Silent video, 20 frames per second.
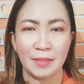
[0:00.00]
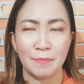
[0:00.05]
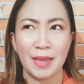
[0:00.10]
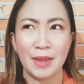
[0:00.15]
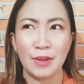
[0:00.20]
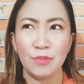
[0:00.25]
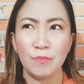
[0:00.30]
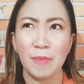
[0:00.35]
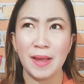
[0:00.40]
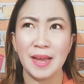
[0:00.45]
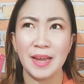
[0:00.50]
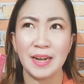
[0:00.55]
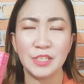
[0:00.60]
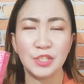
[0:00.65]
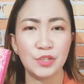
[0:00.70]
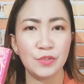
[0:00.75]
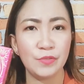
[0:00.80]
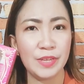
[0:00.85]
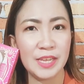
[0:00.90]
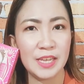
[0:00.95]
Meron mga
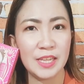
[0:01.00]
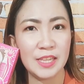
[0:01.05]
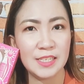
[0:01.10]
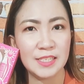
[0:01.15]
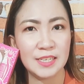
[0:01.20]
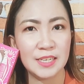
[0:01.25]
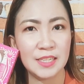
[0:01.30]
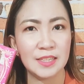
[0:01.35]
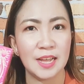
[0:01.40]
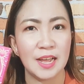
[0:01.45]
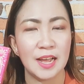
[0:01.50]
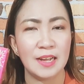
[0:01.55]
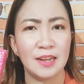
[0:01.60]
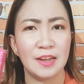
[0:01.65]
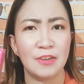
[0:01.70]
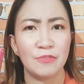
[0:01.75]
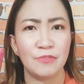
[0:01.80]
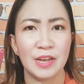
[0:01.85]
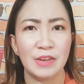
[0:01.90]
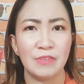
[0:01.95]
rejuvenating set na
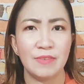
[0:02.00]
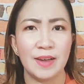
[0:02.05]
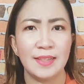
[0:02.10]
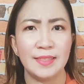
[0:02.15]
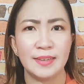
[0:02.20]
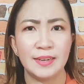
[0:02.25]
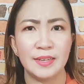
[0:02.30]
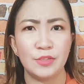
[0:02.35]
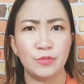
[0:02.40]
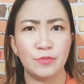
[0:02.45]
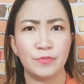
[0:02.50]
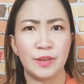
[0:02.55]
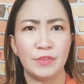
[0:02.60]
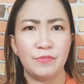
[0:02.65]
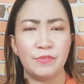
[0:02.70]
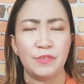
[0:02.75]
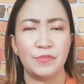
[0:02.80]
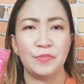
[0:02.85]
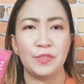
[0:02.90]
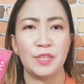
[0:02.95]
hanggang 500 to
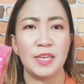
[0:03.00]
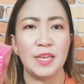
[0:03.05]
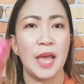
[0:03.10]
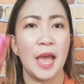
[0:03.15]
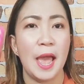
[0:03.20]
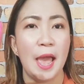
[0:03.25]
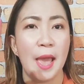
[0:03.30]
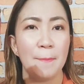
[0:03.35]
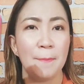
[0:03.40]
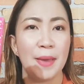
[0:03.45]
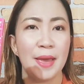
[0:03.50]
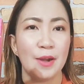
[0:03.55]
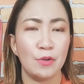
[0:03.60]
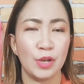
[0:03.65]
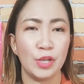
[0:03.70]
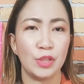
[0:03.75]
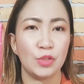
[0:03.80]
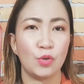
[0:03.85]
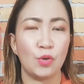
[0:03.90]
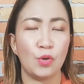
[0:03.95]
550. Pero
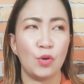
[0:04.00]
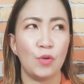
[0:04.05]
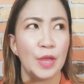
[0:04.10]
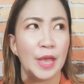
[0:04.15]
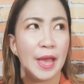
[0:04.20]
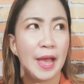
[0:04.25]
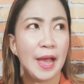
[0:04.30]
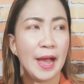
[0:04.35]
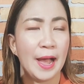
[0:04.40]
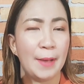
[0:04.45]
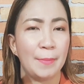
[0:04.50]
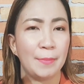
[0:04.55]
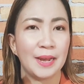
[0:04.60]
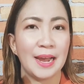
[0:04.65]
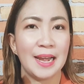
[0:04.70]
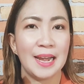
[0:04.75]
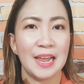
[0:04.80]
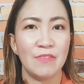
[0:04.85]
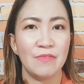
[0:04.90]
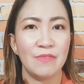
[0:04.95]
ito, um,
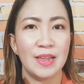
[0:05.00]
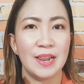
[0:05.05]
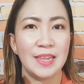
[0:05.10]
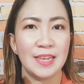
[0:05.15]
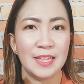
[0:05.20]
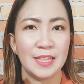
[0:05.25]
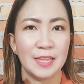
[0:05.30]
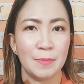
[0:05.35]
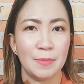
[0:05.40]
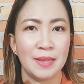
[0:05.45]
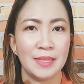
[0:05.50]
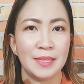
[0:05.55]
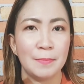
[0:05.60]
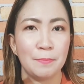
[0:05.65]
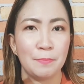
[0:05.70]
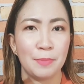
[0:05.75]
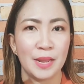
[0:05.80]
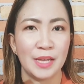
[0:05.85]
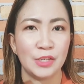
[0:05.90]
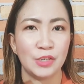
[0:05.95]
ka-level niya naman ng
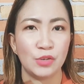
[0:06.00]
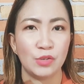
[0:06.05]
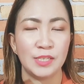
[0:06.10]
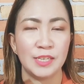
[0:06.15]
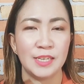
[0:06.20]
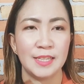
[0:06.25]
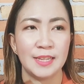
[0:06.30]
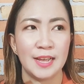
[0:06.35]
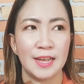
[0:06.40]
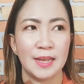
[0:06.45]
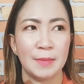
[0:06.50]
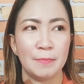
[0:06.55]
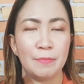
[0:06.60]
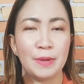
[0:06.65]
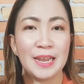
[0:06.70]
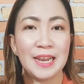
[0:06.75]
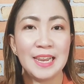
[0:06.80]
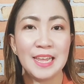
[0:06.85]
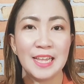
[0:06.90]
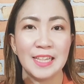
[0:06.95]
presyo sina
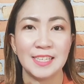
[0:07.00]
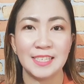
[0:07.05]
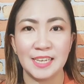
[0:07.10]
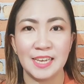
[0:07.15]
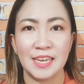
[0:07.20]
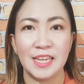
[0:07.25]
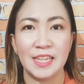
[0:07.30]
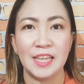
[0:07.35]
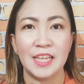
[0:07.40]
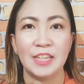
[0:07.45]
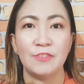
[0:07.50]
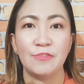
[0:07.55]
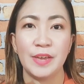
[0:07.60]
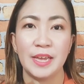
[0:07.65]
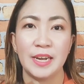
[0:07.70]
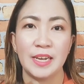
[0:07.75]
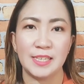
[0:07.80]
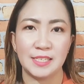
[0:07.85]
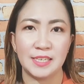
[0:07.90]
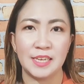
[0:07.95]
Brilliant Skin and
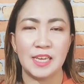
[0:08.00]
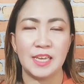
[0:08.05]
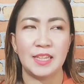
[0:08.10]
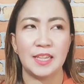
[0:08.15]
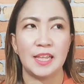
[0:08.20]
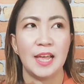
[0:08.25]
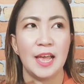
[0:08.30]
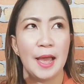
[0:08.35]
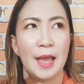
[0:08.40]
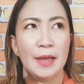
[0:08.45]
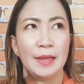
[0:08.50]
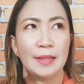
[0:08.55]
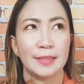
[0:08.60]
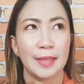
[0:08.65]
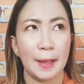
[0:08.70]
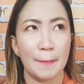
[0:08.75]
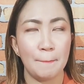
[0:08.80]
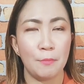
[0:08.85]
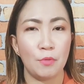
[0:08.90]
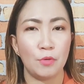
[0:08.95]
Fairy Skin.
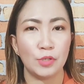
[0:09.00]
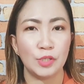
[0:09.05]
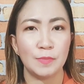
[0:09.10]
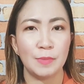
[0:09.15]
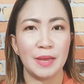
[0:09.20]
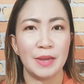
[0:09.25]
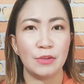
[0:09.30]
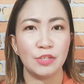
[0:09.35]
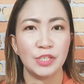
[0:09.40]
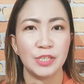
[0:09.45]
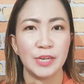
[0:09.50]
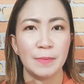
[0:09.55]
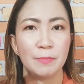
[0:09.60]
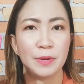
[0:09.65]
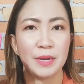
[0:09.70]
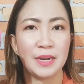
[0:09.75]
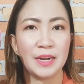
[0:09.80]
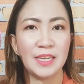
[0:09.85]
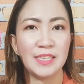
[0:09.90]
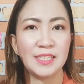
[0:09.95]
Tapos, meron syempre
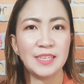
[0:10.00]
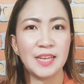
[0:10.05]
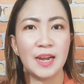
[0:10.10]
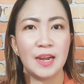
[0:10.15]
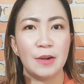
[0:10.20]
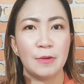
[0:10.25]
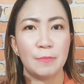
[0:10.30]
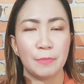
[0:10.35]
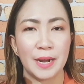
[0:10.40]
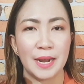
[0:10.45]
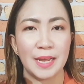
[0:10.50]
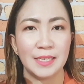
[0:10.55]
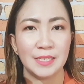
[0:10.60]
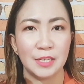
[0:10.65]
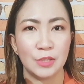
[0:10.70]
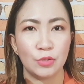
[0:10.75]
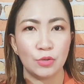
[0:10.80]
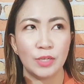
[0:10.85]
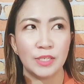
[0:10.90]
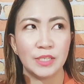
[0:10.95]
reseller price
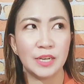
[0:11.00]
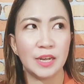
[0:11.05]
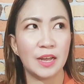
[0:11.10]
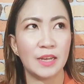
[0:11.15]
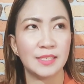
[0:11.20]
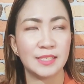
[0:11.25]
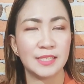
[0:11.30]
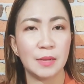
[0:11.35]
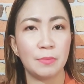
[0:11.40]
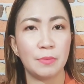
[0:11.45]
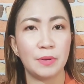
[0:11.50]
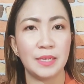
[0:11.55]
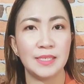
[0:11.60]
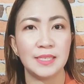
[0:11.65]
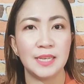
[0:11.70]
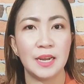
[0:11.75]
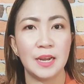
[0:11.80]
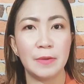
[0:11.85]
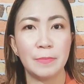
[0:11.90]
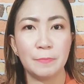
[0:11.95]
ito at saka
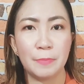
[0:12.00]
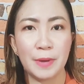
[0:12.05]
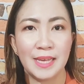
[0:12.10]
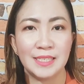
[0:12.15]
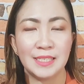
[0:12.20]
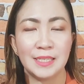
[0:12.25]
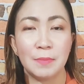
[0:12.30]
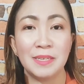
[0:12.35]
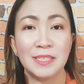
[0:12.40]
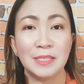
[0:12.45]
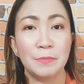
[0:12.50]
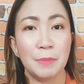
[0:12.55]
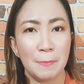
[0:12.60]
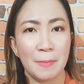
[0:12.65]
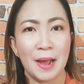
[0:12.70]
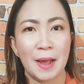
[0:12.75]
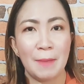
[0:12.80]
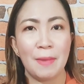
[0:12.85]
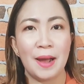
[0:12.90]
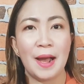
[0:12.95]
sub-reseller price na mas
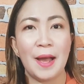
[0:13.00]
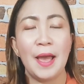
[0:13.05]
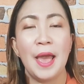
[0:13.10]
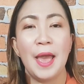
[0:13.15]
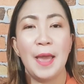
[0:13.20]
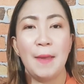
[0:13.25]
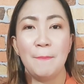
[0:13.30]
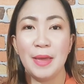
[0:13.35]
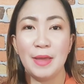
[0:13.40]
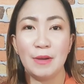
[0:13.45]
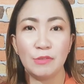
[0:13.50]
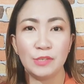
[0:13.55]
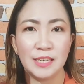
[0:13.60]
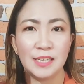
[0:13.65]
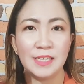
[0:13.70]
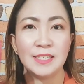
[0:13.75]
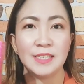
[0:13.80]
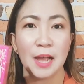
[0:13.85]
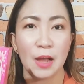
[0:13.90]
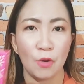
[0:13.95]
mababa. Pero
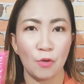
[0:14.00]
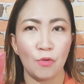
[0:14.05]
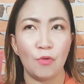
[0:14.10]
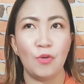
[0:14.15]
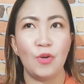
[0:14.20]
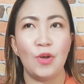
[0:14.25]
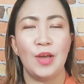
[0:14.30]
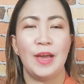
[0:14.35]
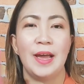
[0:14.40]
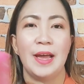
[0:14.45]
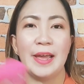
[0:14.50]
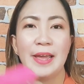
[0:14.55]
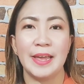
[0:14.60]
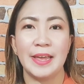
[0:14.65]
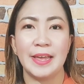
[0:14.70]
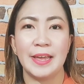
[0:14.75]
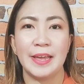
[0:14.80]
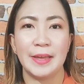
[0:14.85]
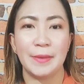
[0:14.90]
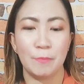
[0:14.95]
since ako,
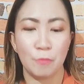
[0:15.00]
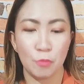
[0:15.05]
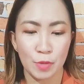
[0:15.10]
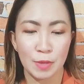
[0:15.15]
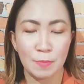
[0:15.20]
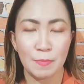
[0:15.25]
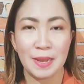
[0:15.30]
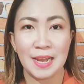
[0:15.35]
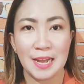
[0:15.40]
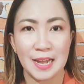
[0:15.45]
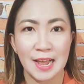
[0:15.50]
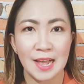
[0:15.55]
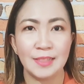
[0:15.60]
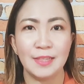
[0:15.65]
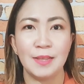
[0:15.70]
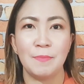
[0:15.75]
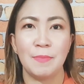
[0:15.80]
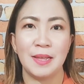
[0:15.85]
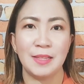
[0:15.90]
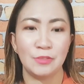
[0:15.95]
eh, bumibili lang
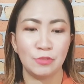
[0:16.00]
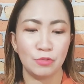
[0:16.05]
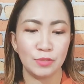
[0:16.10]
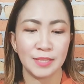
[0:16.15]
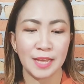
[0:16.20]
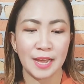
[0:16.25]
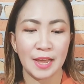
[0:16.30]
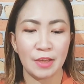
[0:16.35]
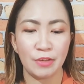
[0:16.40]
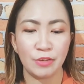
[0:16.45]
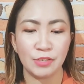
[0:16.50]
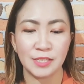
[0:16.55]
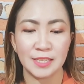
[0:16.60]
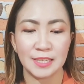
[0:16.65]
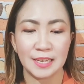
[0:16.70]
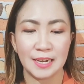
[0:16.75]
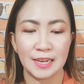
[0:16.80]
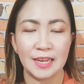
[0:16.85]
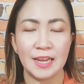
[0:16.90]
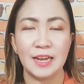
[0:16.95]
naman, dun tayo sa
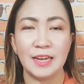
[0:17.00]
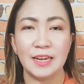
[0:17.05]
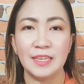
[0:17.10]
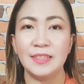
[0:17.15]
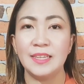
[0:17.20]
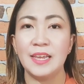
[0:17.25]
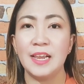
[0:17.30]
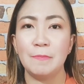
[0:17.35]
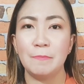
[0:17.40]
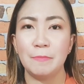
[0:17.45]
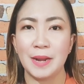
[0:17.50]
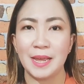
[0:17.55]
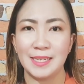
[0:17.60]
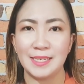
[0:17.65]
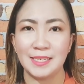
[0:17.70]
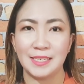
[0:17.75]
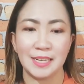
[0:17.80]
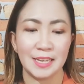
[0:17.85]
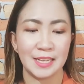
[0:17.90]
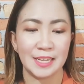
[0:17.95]
talagang retail price
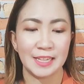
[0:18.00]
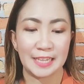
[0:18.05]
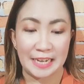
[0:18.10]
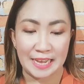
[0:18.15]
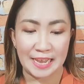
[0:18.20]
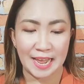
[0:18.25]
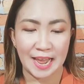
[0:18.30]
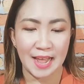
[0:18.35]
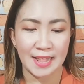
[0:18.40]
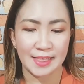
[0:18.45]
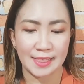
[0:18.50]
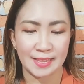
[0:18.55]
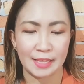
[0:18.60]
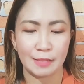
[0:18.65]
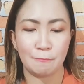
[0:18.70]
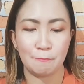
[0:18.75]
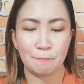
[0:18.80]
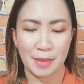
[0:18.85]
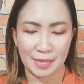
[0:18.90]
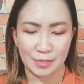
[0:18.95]
niya na 300
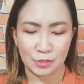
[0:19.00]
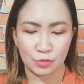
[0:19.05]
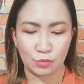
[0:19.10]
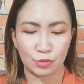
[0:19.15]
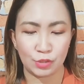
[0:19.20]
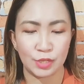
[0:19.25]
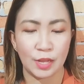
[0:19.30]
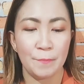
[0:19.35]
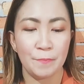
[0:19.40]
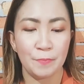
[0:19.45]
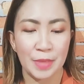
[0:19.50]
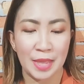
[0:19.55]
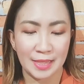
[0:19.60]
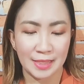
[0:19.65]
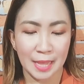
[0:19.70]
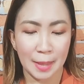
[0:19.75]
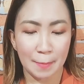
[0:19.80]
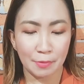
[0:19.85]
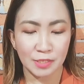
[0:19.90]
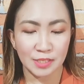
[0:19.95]
pesos.
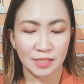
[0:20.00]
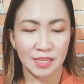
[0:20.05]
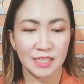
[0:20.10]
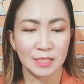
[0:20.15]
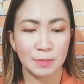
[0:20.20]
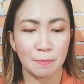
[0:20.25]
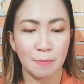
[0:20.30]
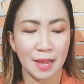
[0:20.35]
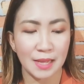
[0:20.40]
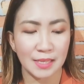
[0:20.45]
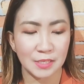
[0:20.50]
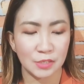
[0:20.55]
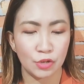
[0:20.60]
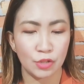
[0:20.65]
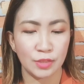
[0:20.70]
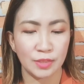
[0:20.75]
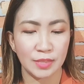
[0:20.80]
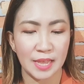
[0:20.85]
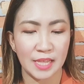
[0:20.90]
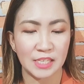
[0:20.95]
Tapos, this box
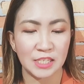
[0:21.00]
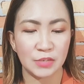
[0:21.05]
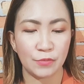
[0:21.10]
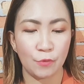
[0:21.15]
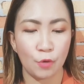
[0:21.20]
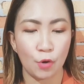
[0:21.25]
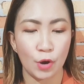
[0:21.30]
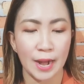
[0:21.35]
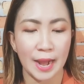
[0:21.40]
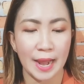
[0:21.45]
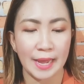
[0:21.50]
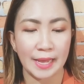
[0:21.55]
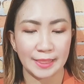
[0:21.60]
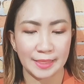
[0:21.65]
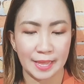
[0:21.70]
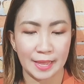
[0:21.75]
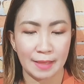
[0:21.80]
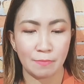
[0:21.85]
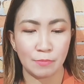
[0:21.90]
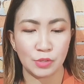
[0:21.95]
contains 4
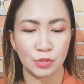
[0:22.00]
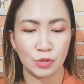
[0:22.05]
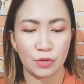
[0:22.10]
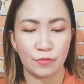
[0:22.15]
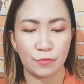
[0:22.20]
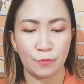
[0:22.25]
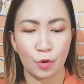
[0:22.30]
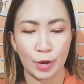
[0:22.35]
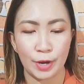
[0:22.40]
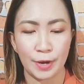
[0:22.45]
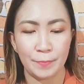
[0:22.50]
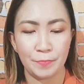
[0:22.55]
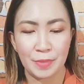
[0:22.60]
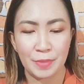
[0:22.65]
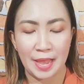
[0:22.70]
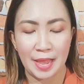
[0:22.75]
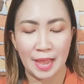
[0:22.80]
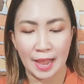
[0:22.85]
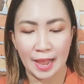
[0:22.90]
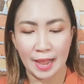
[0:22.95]
items or 4
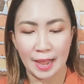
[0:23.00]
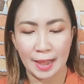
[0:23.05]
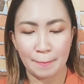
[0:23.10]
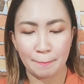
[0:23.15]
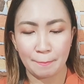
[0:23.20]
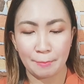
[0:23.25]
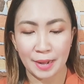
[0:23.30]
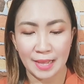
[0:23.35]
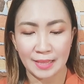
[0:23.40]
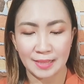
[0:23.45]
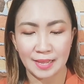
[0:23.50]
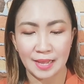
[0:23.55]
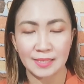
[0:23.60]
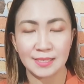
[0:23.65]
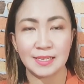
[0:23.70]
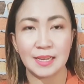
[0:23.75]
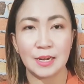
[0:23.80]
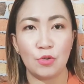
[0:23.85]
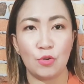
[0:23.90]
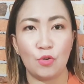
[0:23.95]
um, products
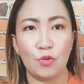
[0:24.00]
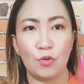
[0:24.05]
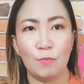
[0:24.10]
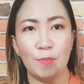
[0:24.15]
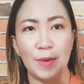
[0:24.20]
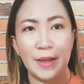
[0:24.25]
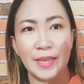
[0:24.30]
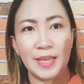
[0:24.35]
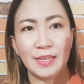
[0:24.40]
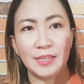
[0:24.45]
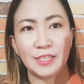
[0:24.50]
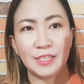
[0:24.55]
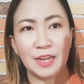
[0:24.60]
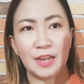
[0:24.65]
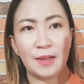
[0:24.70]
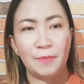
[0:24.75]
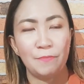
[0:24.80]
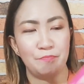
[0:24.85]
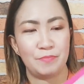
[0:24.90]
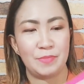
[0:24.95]
sa loob. Ayan siya.
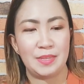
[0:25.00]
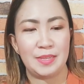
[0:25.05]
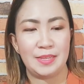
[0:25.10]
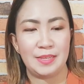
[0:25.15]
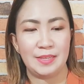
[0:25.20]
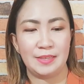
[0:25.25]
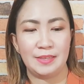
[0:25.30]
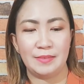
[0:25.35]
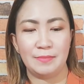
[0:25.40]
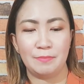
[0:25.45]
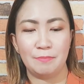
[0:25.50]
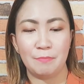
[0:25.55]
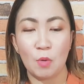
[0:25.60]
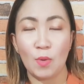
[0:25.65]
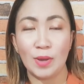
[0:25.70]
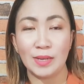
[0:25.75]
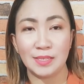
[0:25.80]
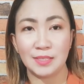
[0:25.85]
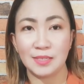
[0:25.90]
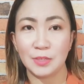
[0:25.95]

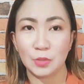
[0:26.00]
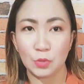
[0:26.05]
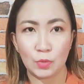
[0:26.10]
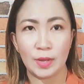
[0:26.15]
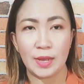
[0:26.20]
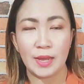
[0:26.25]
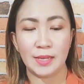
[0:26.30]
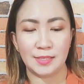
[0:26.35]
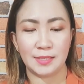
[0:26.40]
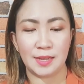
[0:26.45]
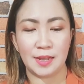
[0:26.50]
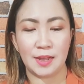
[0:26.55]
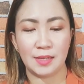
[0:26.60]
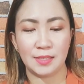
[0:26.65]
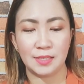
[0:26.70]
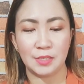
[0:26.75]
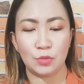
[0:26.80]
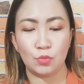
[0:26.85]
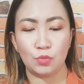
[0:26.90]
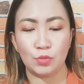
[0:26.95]
Bawas na to guys ha,
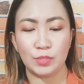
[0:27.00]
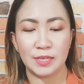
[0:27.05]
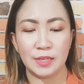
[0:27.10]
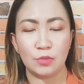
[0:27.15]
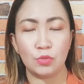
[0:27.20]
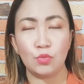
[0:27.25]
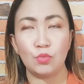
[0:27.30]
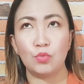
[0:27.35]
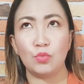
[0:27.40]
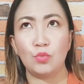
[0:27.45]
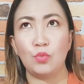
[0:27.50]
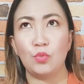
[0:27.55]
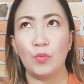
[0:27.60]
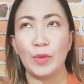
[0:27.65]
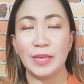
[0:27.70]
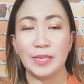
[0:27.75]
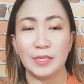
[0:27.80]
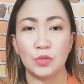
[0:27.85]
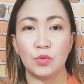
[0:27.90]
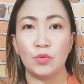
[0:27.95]
kasi 2
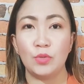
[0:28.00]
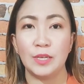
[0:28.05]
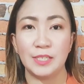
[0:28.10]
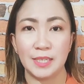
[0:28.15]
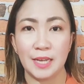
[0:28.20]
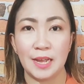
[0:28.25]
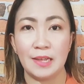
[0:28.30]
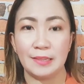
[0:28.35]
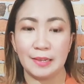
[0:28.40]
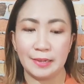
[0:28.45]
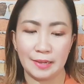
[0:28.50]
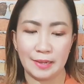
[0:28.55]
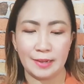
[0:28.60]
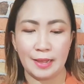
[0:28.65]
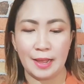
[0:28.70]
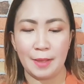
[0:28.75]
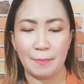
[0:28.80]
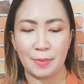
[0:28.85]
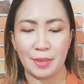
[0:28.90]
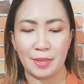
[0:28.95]
weeks ko na siyang
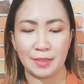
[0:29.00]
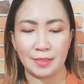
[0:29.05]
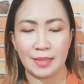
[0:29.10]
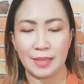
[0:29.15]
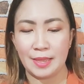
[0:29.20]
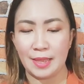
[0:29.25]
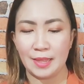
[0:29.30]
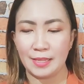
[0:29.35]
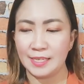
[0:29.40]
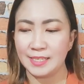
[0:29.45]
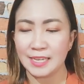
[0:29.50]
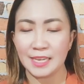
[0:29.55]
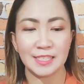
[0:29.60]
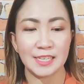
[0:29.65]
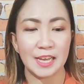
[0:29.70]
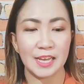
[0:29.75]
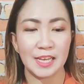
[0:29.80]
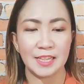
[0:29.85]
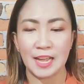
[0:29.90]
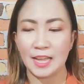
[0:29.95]
nagagamit. Ayan,
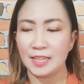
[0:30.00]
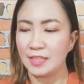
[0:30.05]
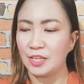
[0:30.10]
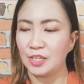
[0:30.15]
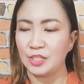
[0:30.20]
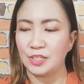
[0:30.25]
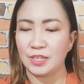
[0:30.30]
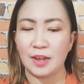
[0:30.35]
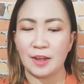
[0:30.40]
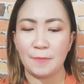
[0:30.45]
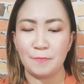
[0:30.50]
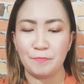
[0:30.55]
isa-isahin natin siya.